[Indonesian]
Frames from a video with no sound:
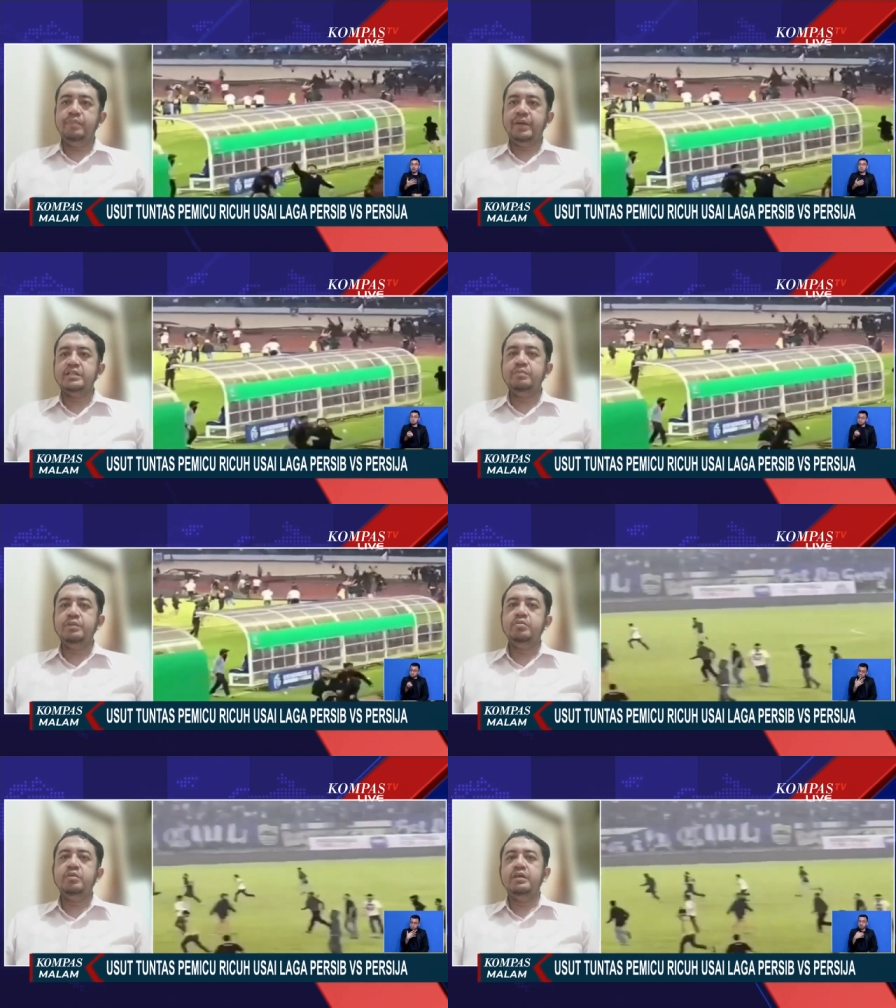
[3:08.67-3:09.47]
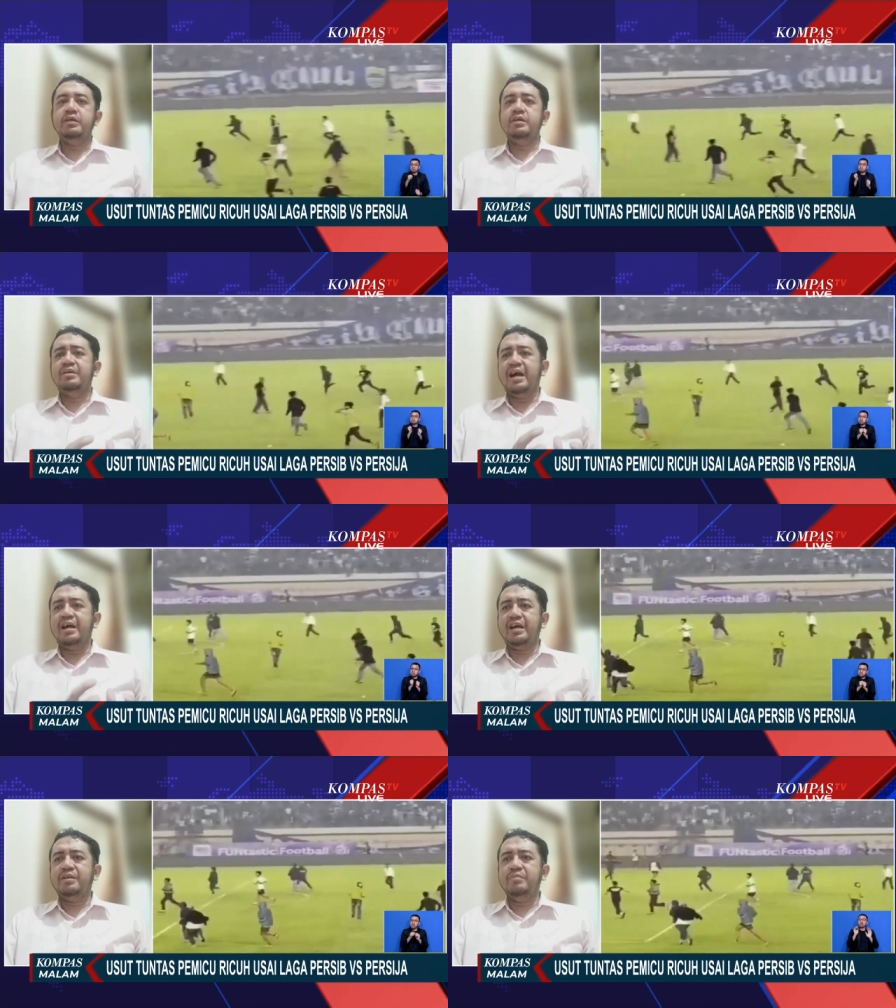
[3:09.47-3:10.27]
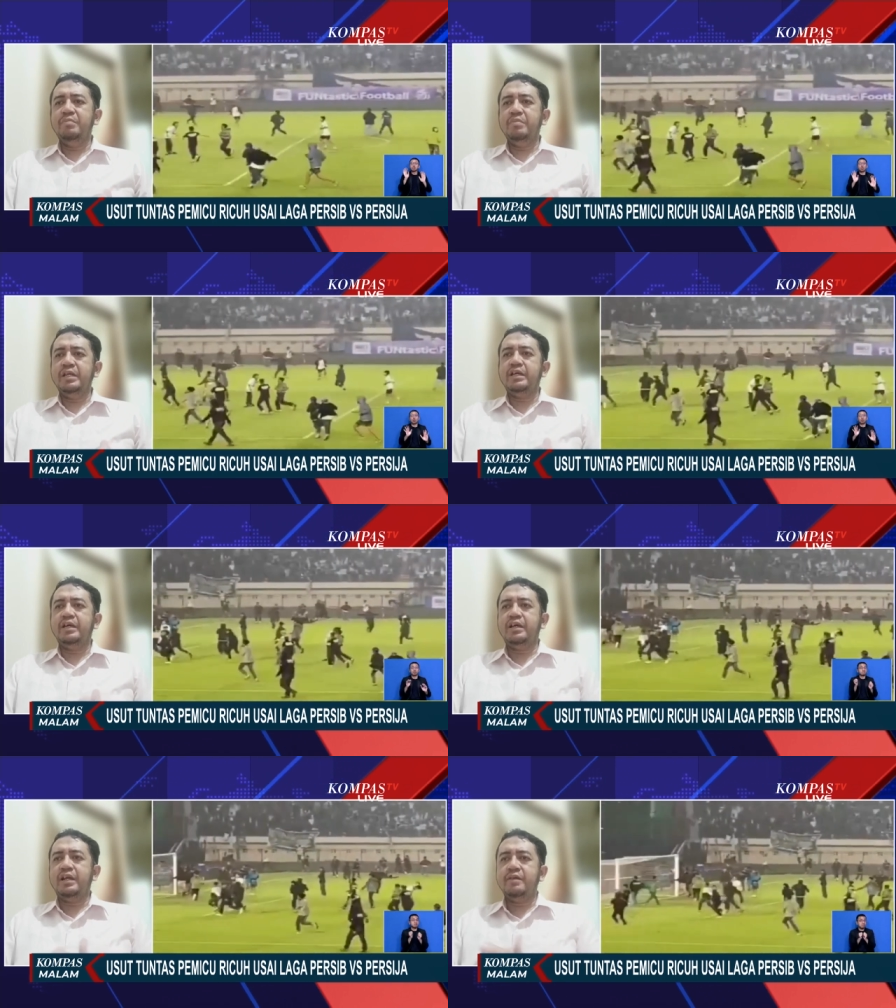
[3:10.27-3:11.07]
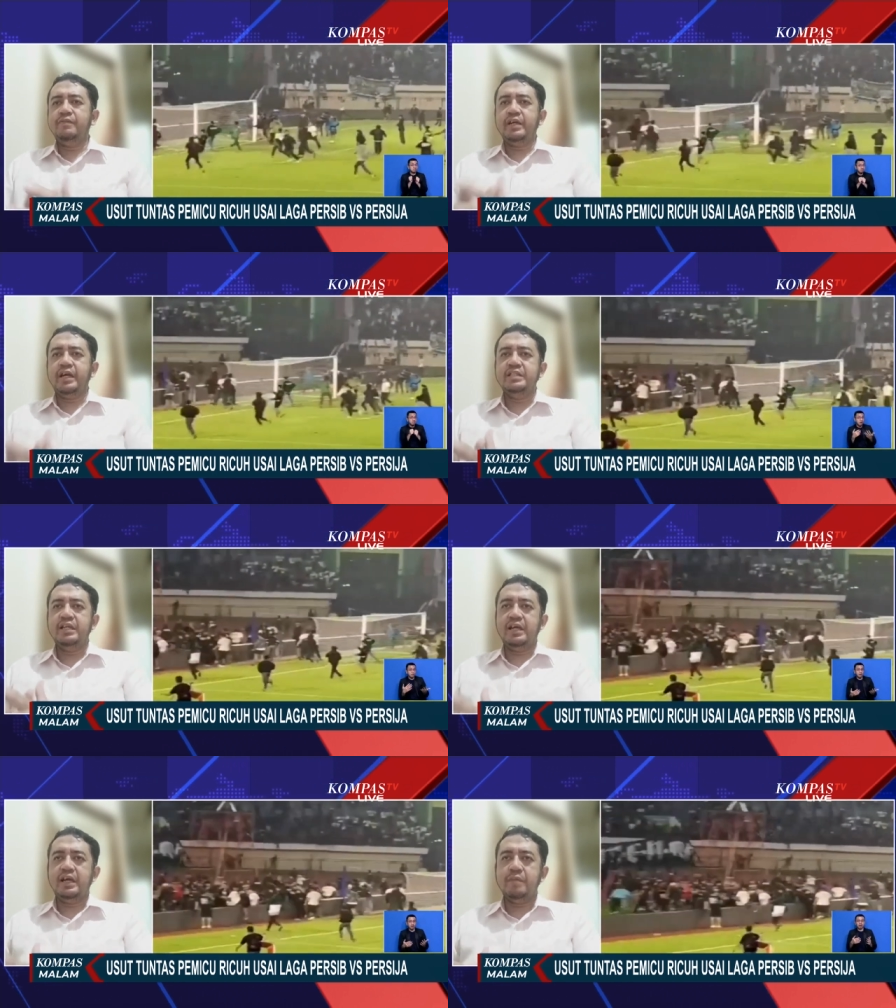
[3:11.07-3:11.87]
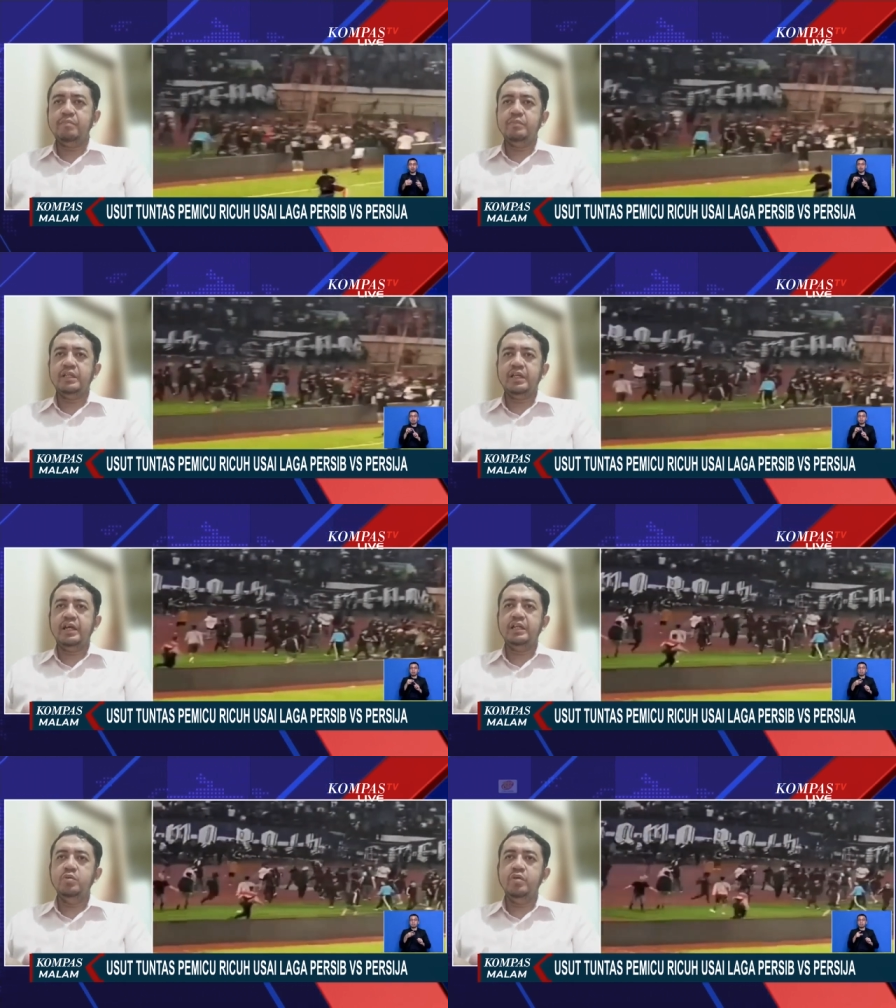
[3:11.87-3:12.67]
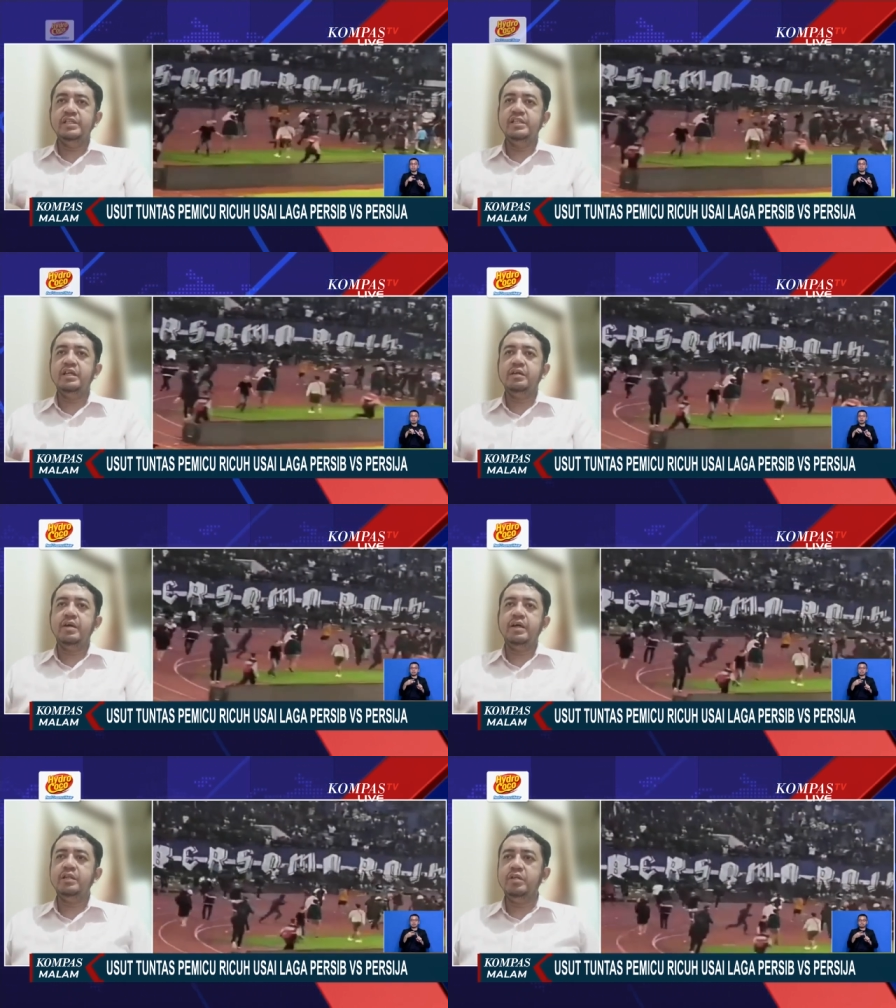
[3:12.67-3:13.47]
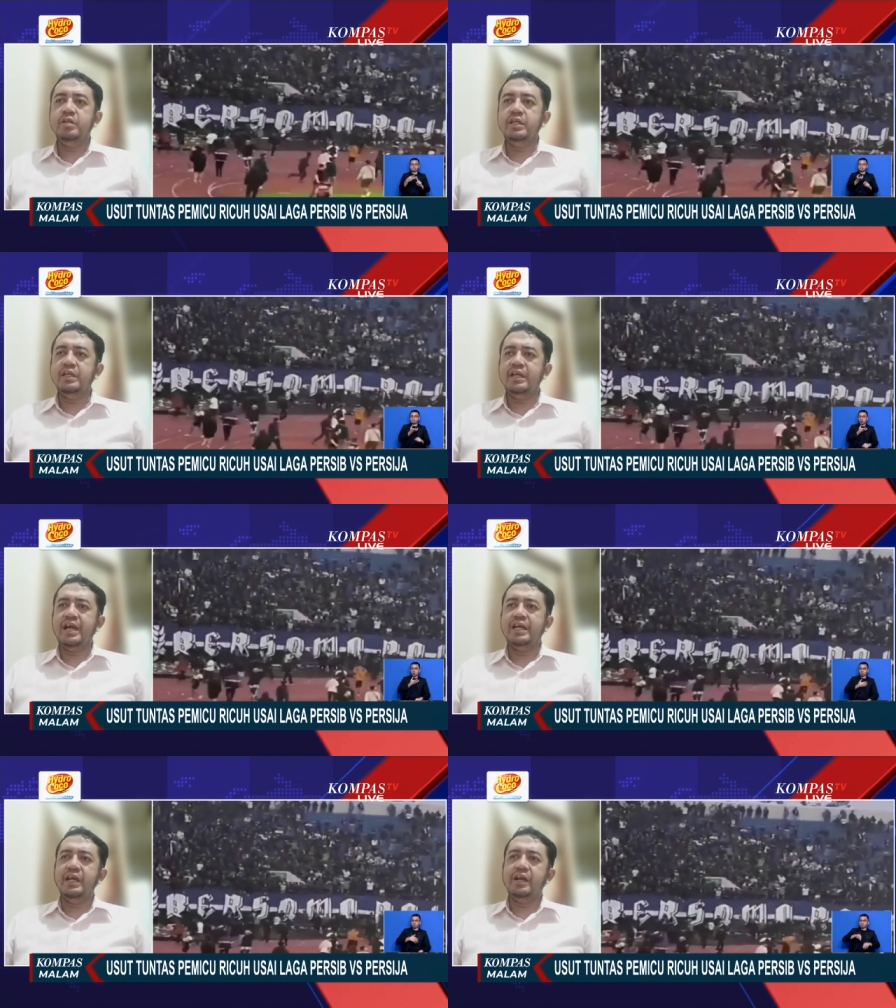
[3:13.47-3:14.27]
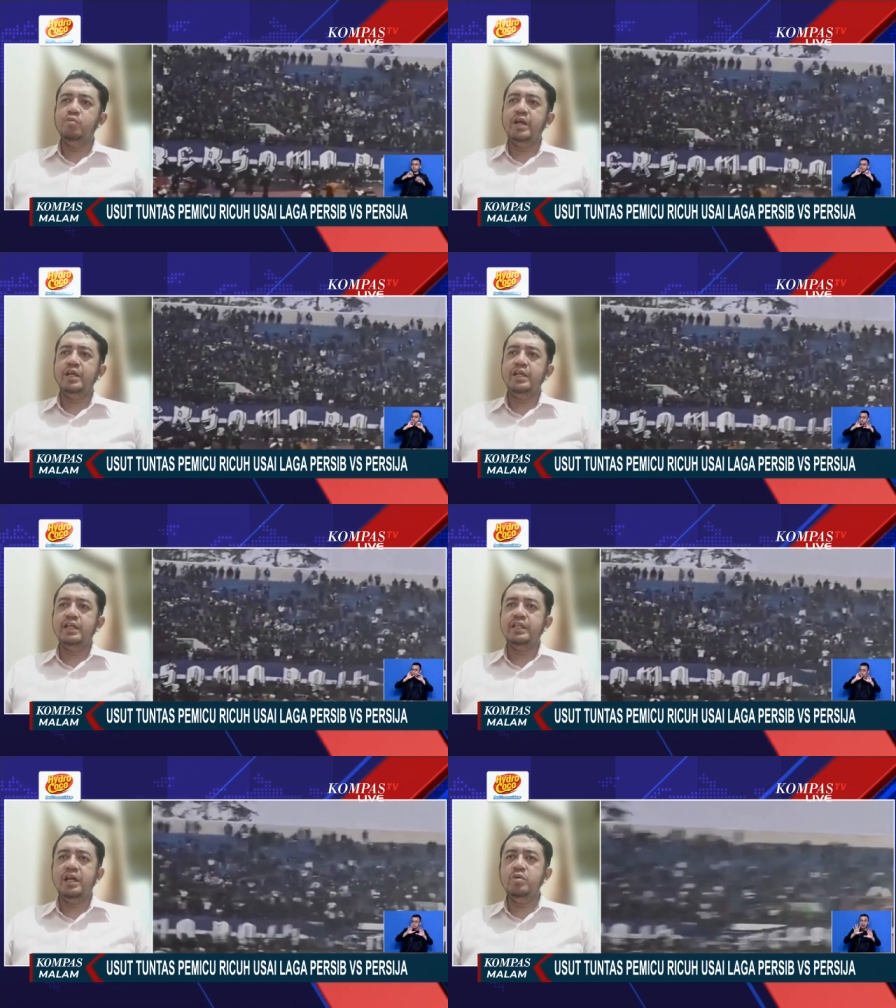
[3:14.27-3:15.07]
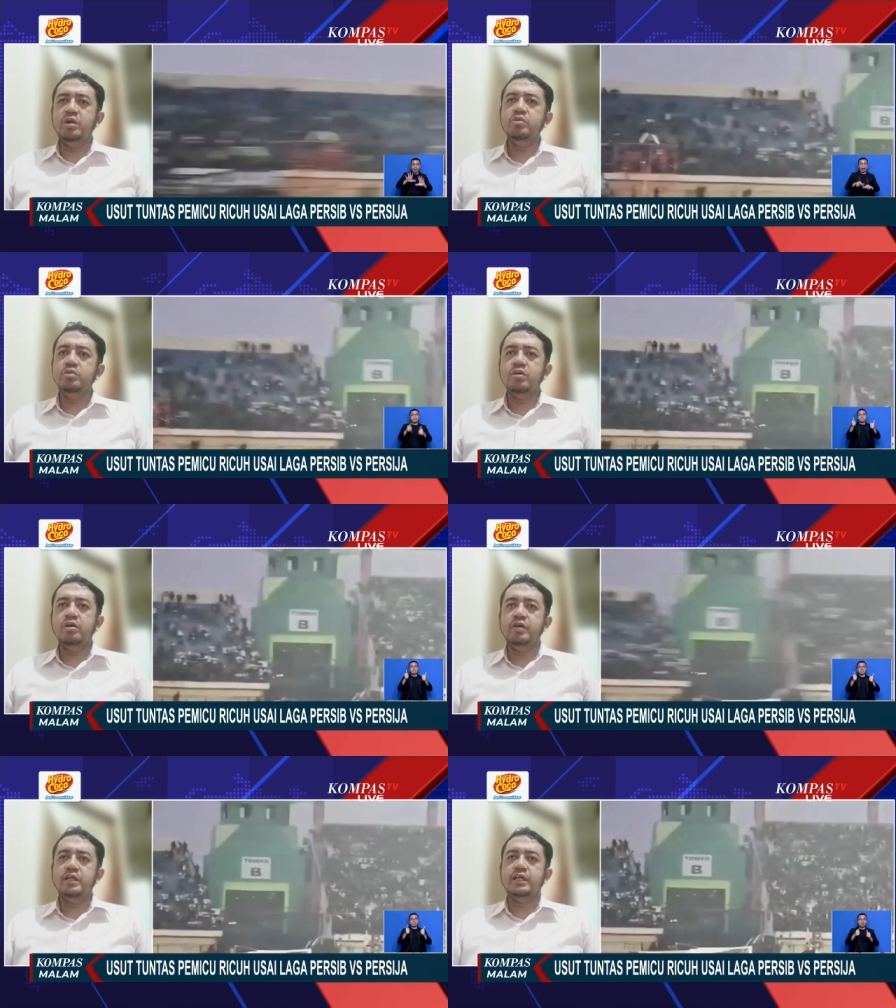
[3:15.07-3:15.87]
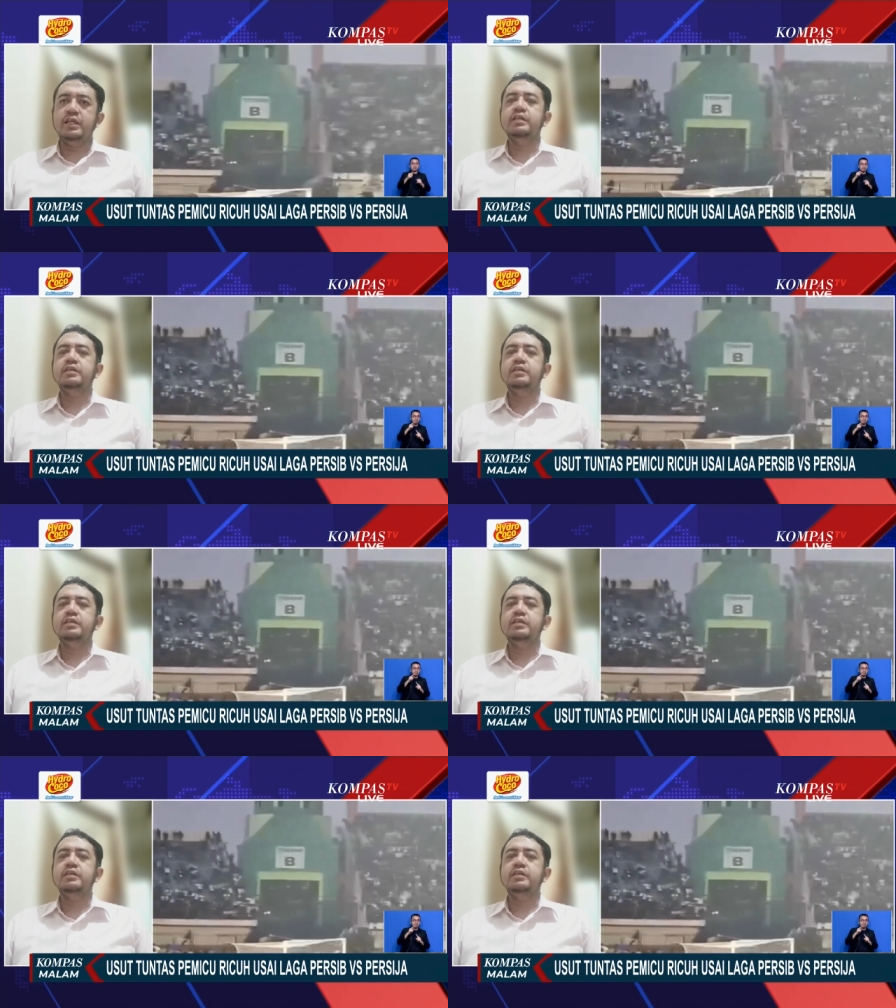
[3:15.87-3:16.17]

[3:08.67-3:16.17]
Persib itu akan memberikan klarifikasi lengkap terkait dua insiden kemarin itu di akhir bulan ini ya tanggal 27 kalau nggak salah.